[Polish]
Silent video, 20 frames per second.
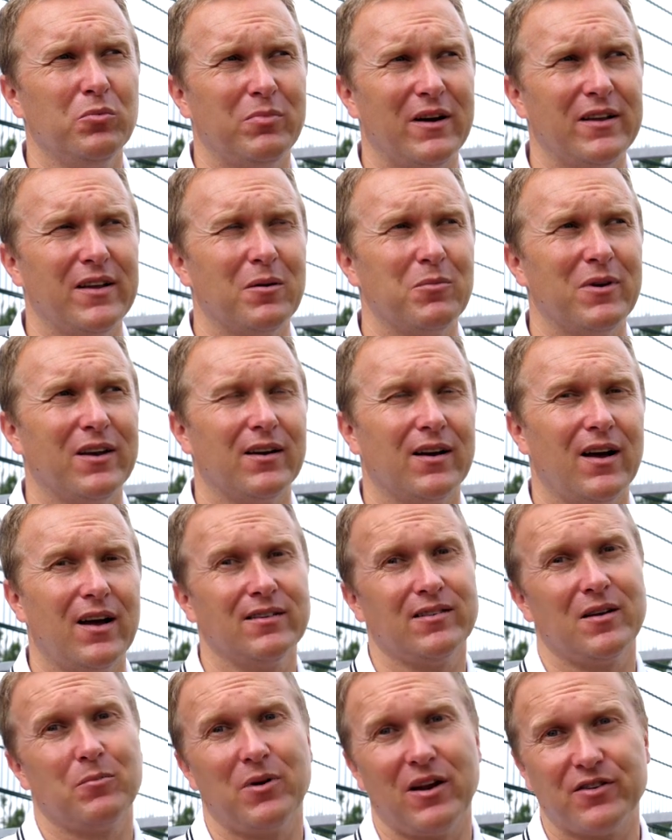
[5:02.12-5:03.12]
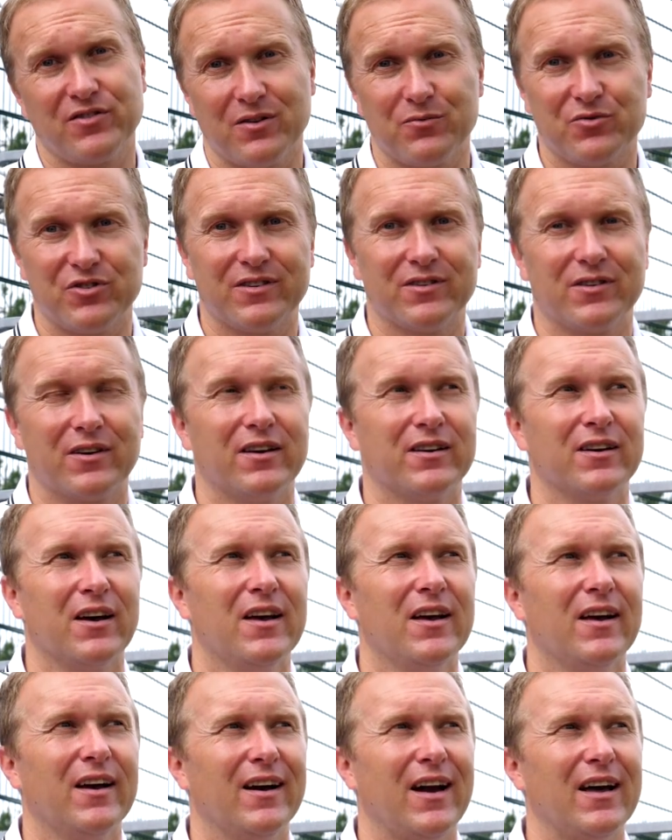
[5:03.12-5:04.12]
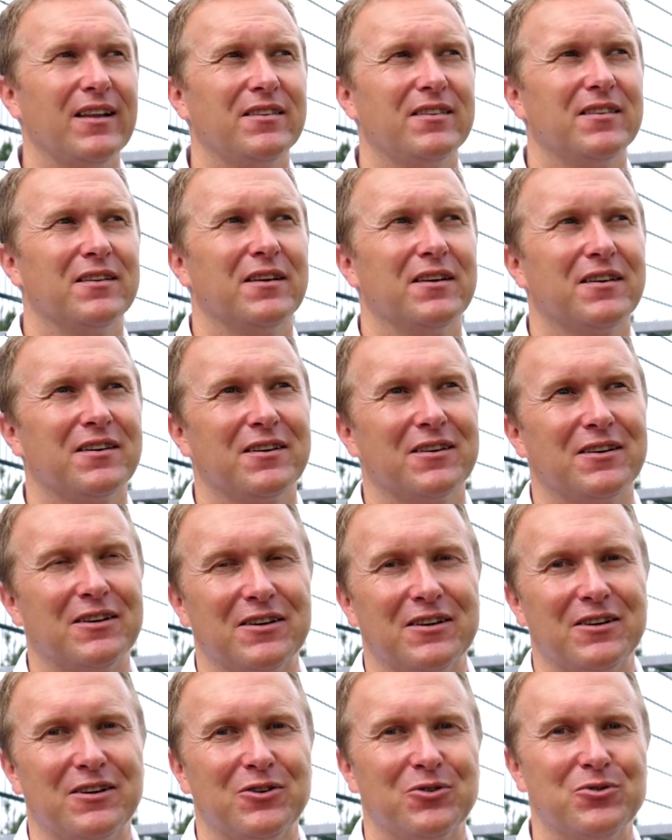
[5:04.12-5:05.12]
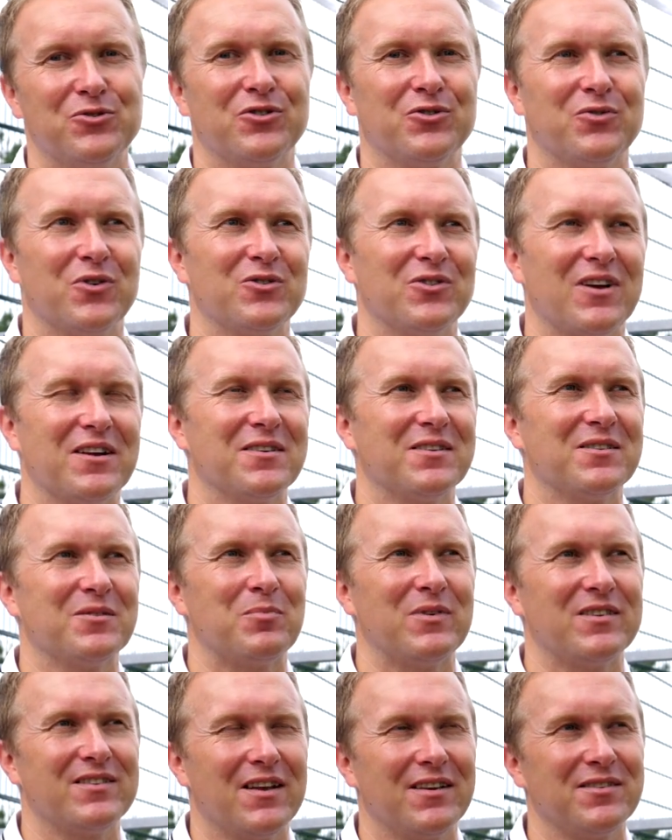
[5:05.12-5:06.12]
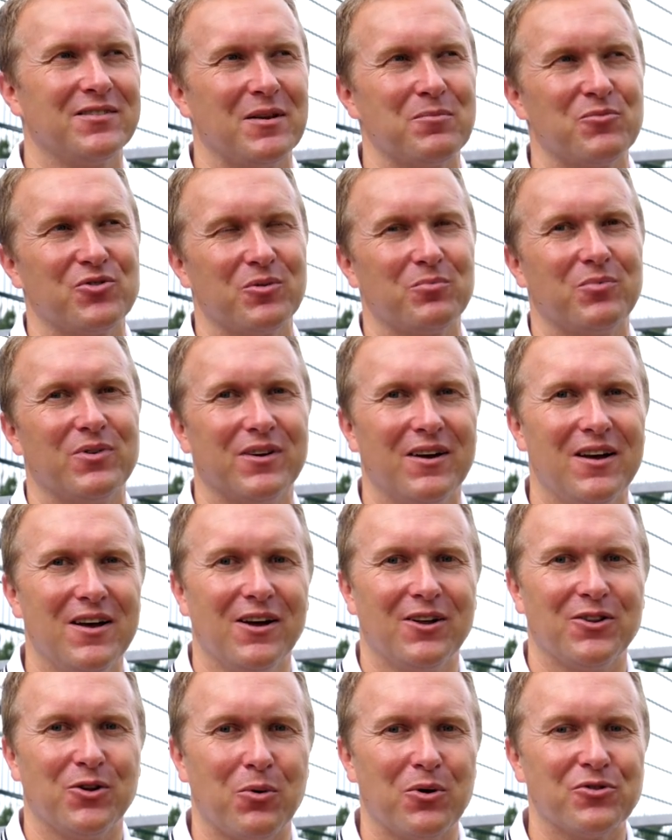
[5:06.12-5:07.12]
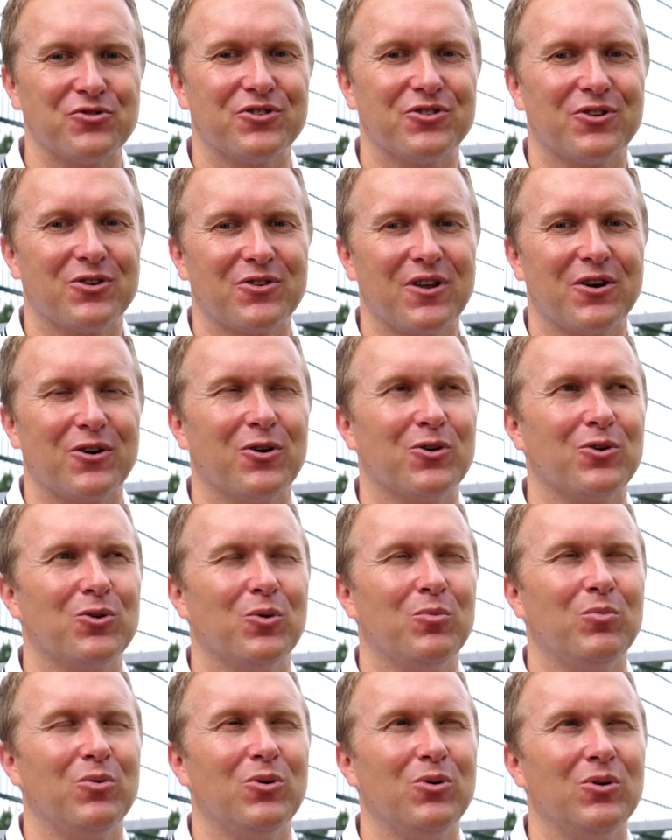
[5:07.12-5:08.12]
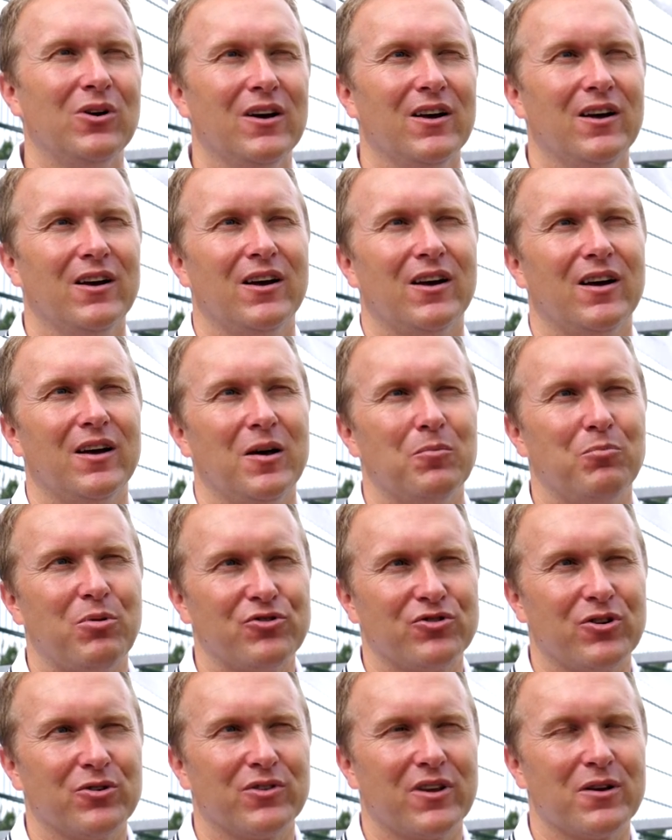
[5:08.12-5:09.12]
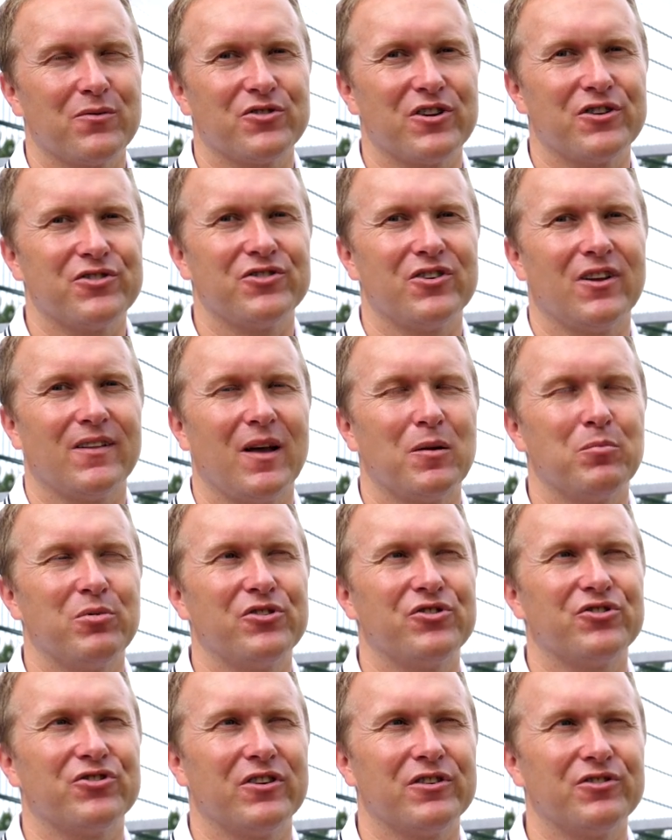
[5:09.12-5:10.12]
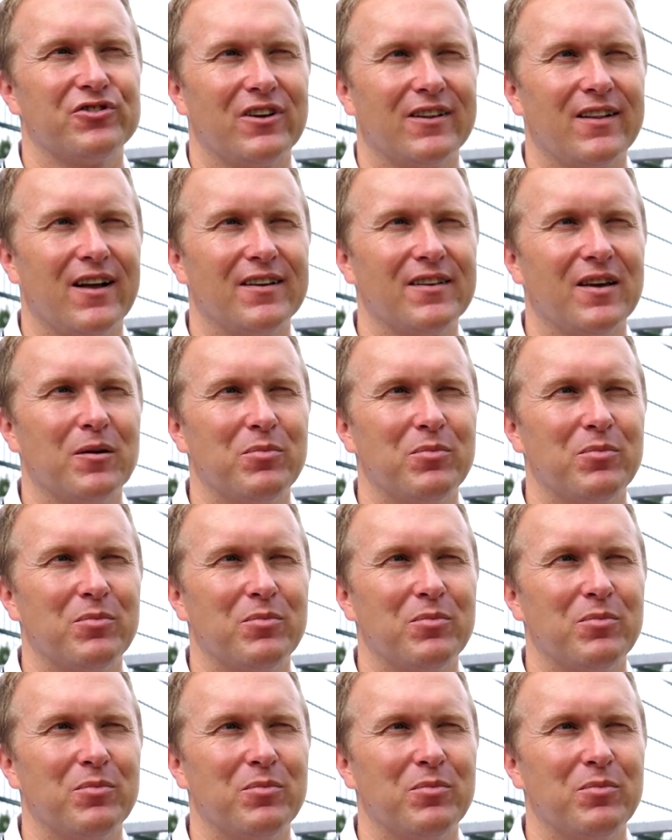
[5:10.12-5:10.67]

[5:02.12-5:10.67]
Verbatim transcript: Beniaminka. Zapraszam wszystkich chętnych e, ludzi związanych z biznesem, żeby dołączyć do tego klubu. E, początkiem września najbliższe śniadanie